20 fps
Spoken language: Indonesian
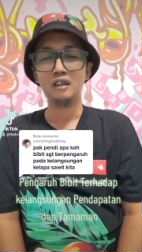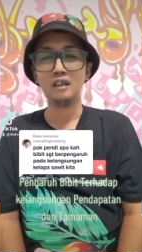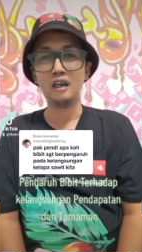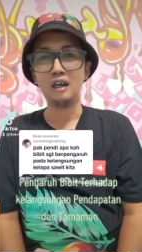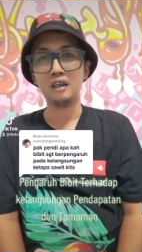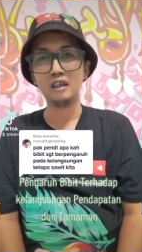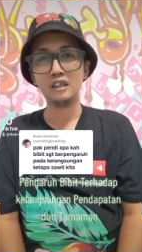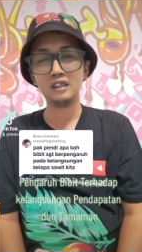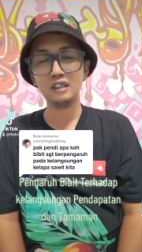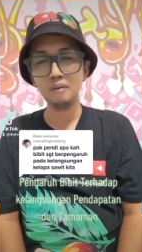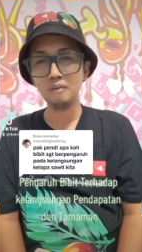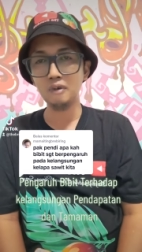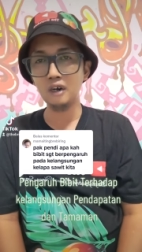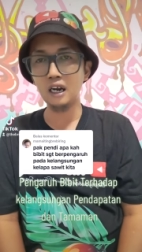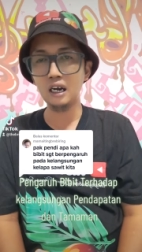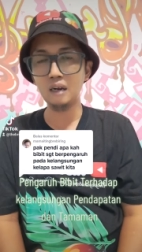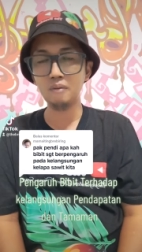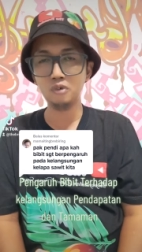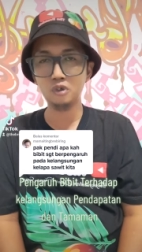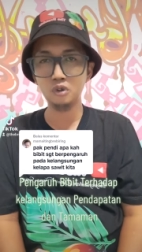Nah, kita
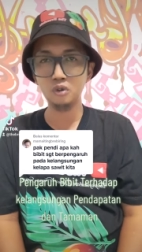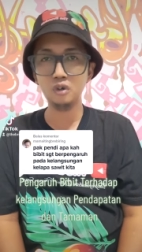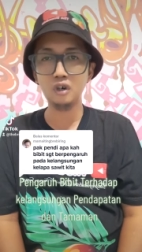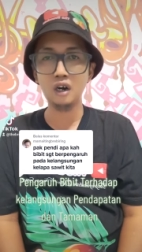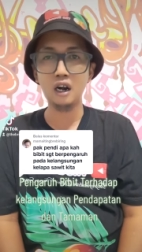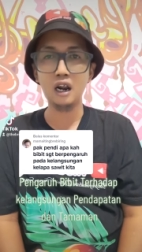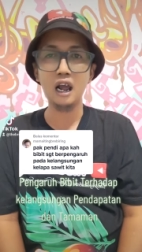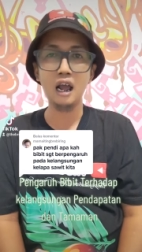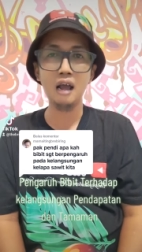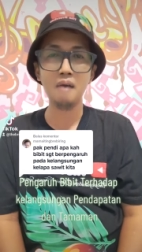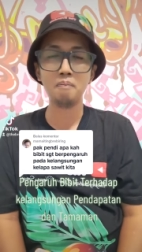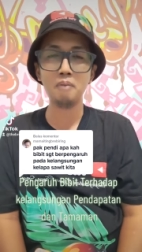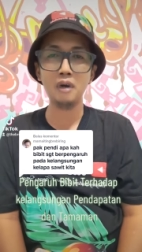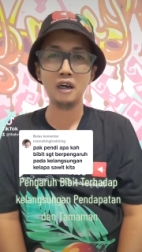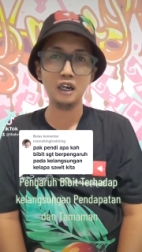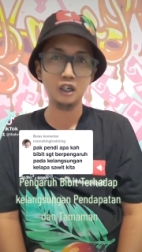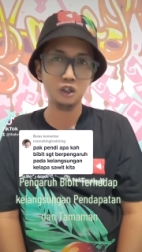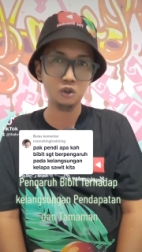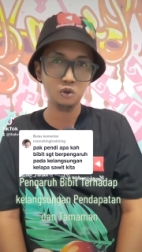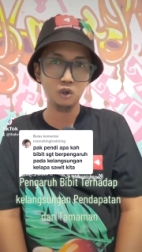menanam dura,
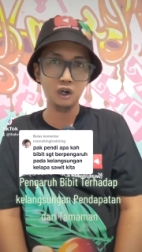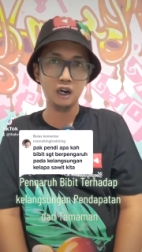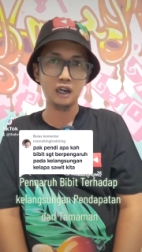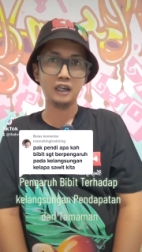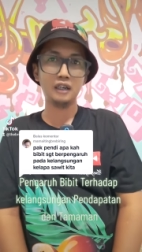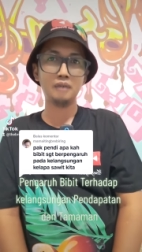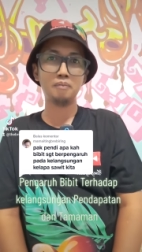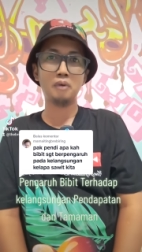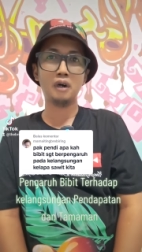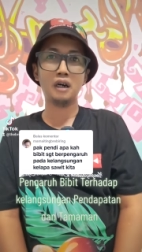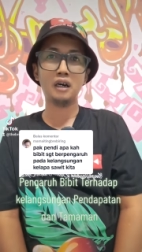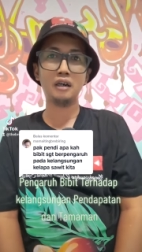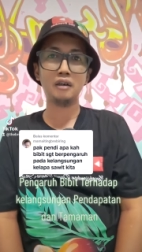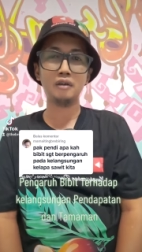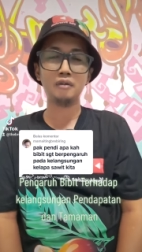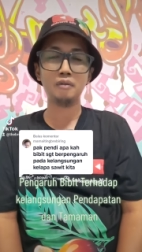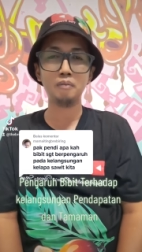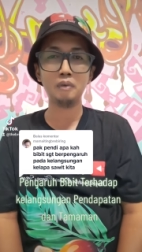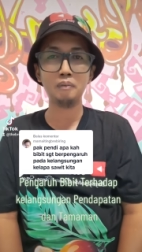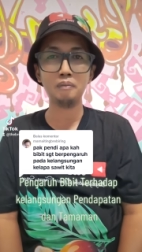apakah dura akan
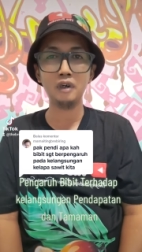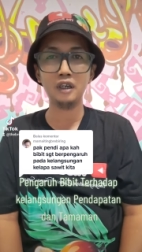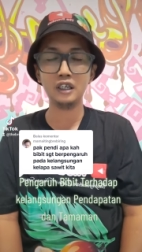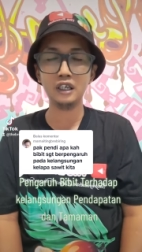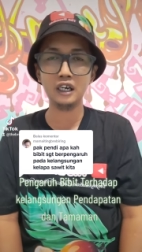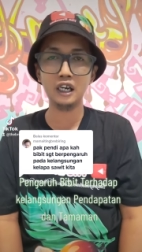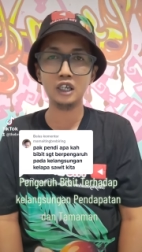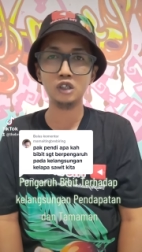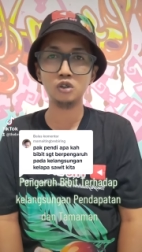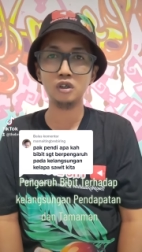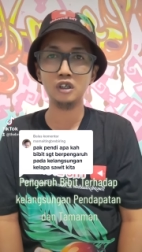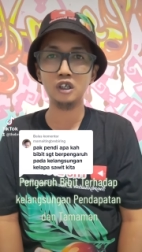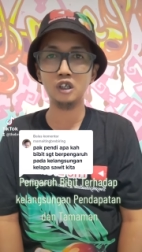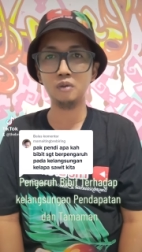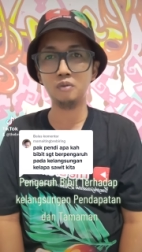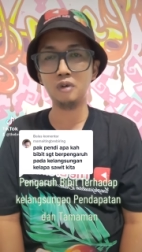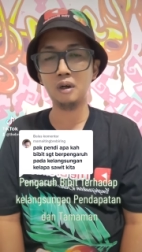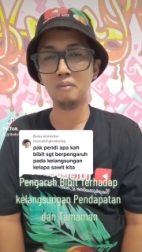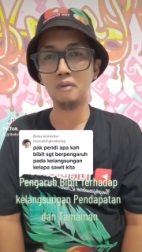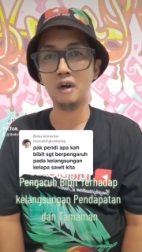ber, memiliki kelangsungan
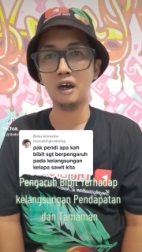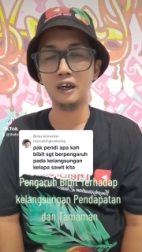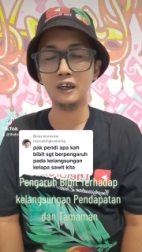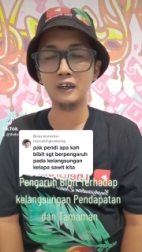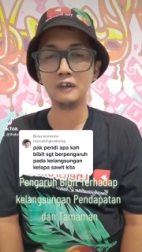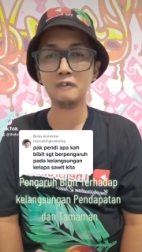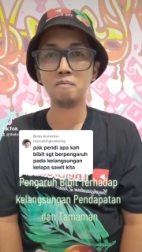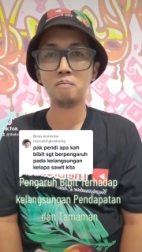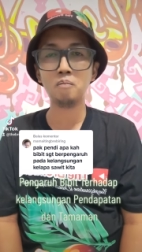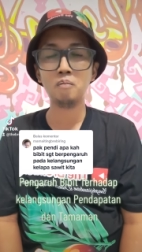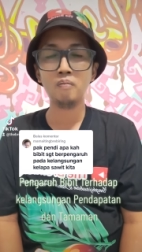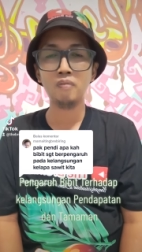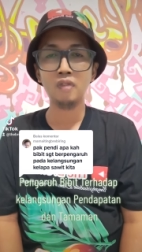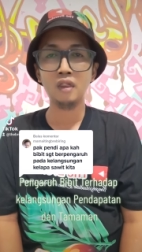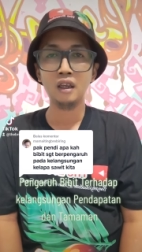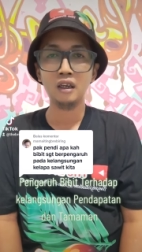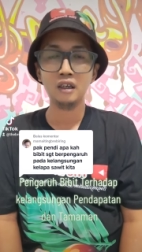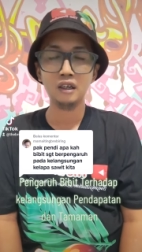hidup yang baik?